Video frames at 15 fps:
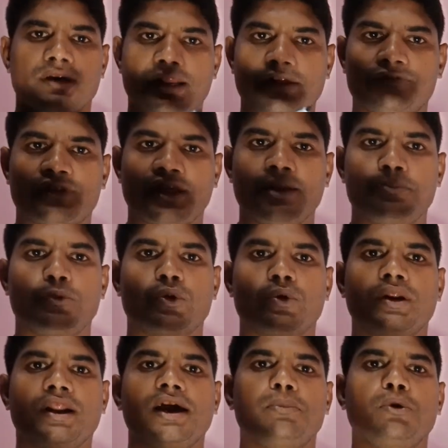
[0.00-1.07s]
গ্রেফতারি
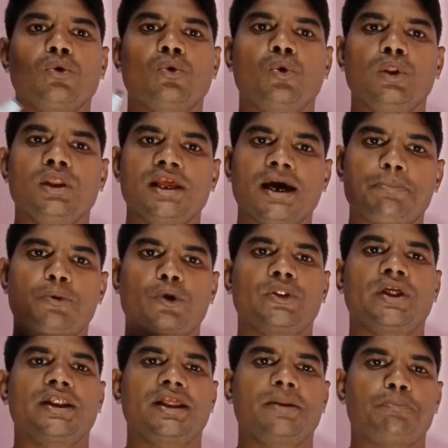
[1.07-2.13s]
পরোয়ানা এবং হুলিয়া
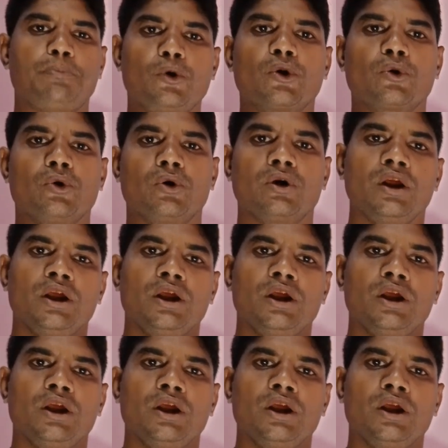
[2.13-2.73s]
প্রদানের পরও